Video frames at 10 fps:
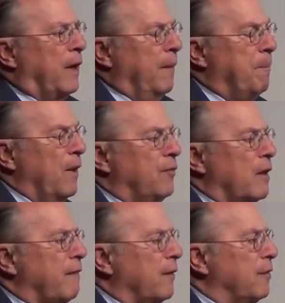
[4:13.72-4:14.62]

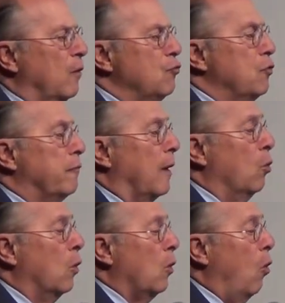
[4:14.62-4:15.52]
represervação de um
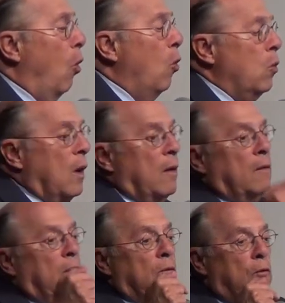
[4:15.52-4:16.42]
valor ou
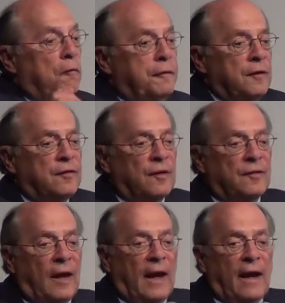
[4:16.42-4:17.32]
com
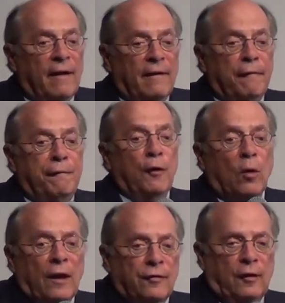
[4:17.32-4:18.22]
vistas à
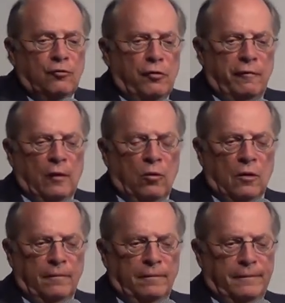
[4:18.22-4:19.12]
violação de um valor.